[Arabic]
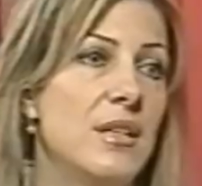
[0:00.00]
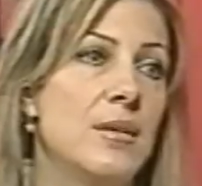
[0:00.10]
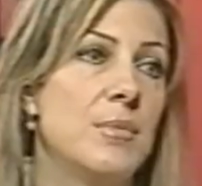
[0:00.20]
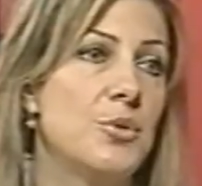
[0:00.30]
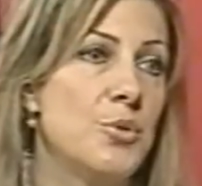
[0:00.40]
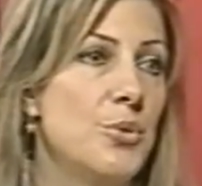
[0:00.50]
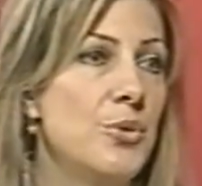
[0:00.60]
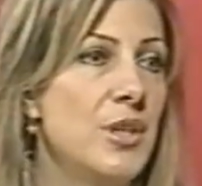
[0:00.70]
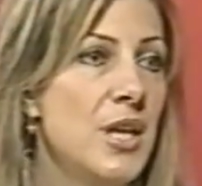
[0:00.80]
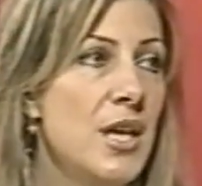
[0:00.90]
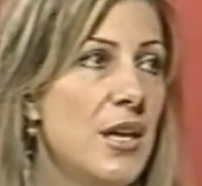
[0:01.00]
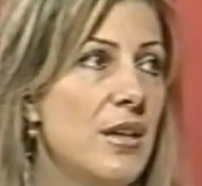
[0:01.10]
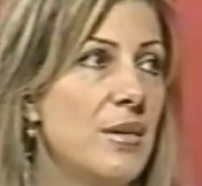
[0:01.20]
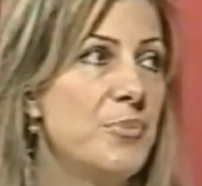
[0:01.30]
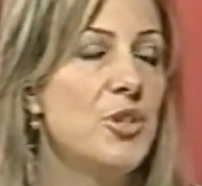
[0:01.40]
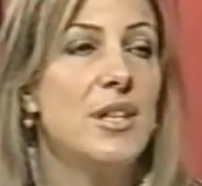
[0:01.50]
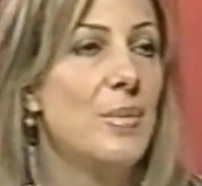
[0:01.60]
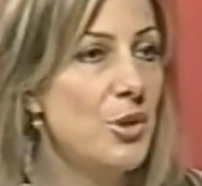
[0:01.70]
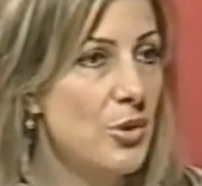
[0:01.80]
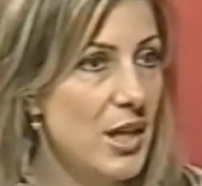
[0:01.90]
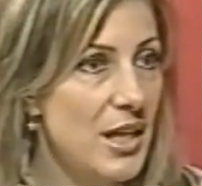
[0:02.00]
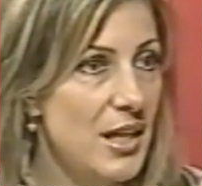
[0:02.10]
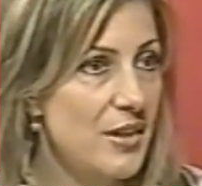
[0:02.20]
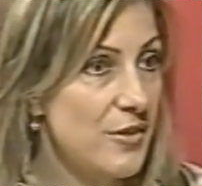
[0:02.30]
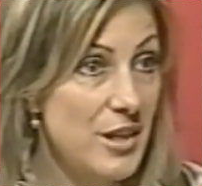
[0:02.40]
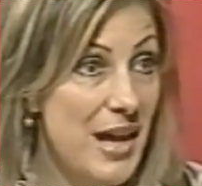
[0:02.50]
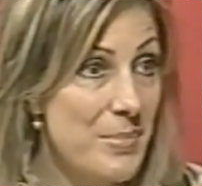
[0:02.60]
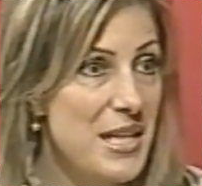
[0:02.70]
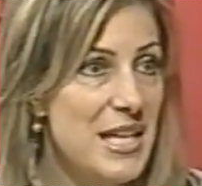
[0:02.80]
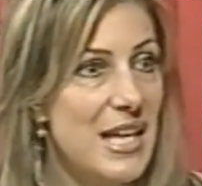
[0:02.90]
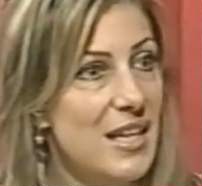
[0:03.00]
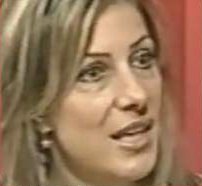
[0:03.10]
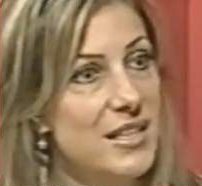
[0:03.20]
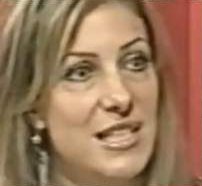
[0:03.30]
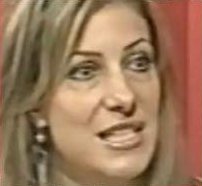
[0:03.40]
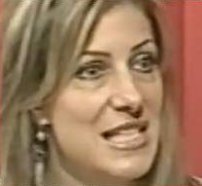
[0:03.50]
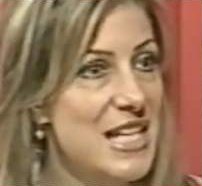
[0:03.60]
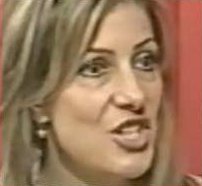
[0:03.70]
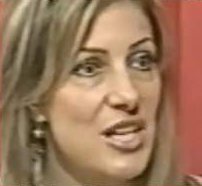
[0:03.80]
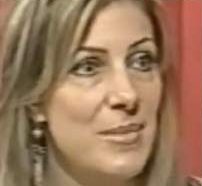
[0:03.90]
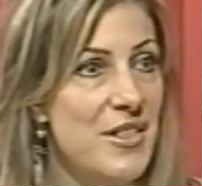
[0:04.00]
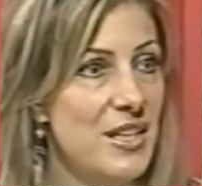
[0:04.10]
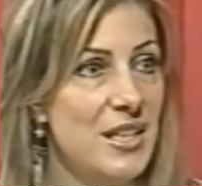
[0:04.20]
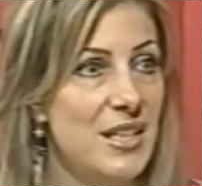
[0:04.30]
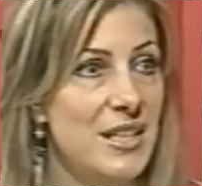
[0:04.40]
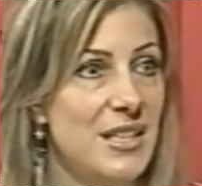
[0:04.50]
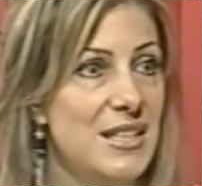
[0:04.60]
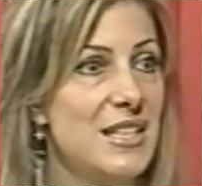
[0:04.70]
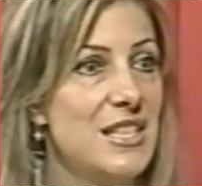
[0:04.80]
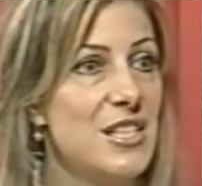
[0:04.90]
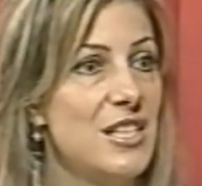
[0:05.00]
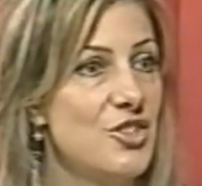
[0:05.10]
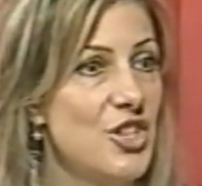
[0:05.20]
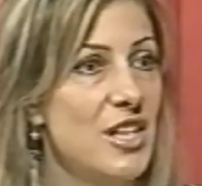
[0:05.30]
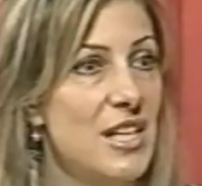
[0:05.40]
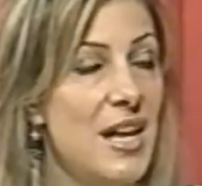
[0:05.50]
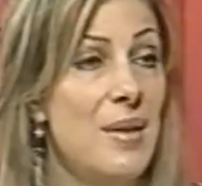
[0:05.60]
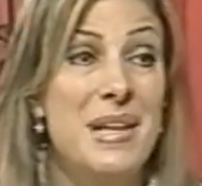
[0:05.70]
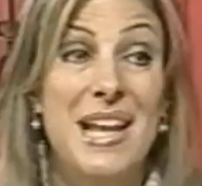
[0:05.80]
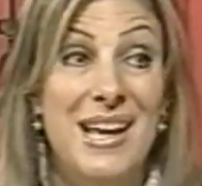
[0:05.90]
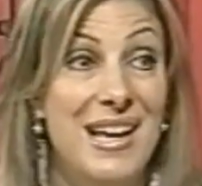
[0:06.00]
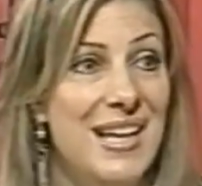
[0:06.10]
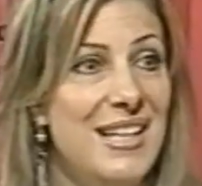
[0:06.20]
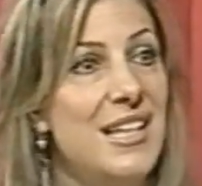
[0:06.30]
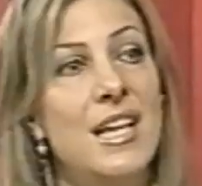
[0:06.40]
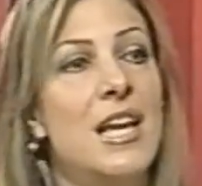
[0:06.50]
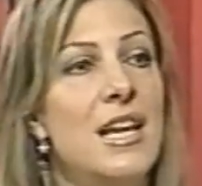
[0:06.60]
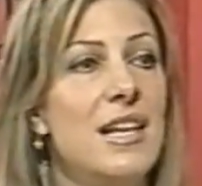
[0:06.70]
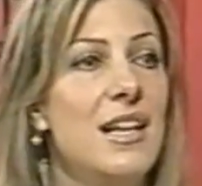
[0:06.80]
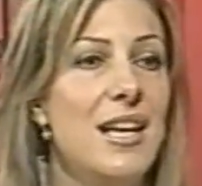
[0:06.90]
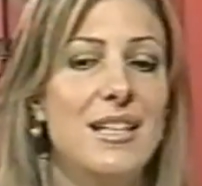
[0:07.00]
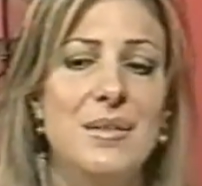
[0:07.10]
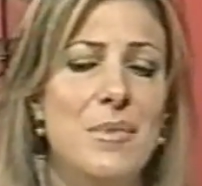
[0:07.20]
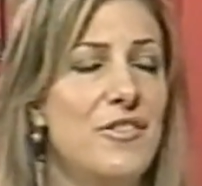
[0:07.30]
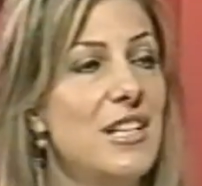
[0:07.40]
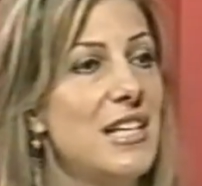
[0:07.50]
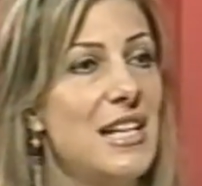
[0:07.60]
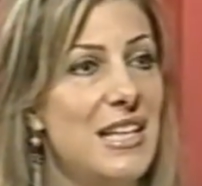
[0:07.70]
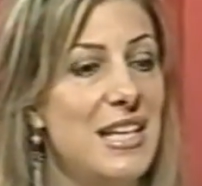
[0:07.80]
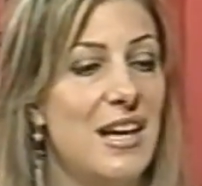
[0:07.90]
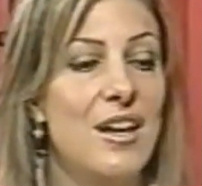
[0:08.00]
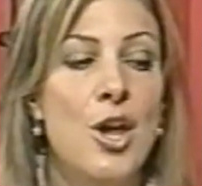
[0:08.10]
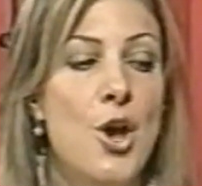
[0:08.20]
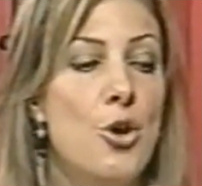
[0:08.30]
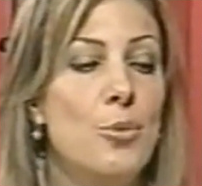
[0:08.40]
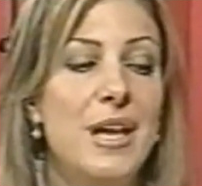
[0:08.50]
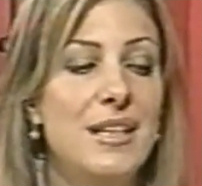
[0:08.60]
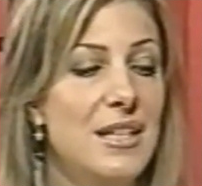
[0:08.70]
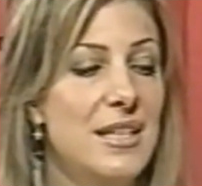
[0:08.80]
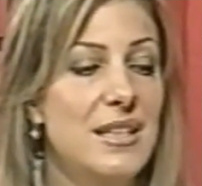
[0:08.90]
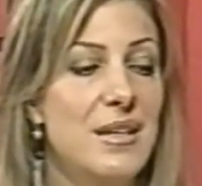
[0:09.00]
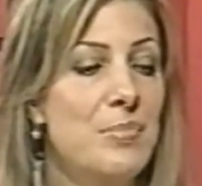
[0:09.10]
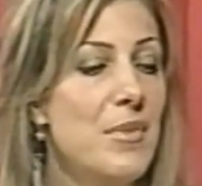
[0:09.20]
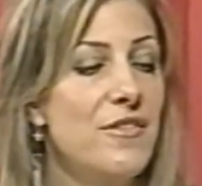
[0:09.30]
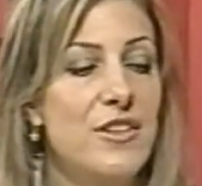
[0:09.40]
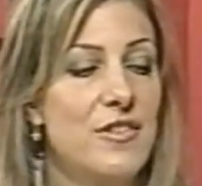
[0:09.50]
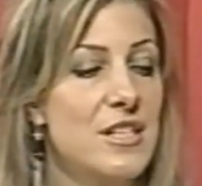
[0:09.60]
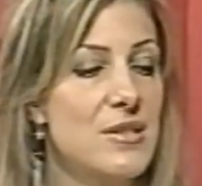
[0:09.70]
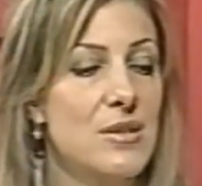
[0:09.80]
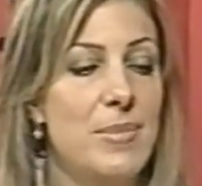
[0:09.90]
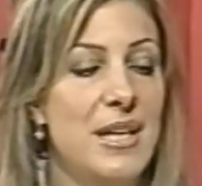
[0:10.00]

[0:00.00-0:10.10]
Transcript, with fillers: بتكون آه، بتطلع باللغه العاميه يعني عندك الزجل مثلا عندك الشعر العامي الاغاني نعم. كل هذه ما فينا نلغيها وبهذا الكتاب ما في فصل بين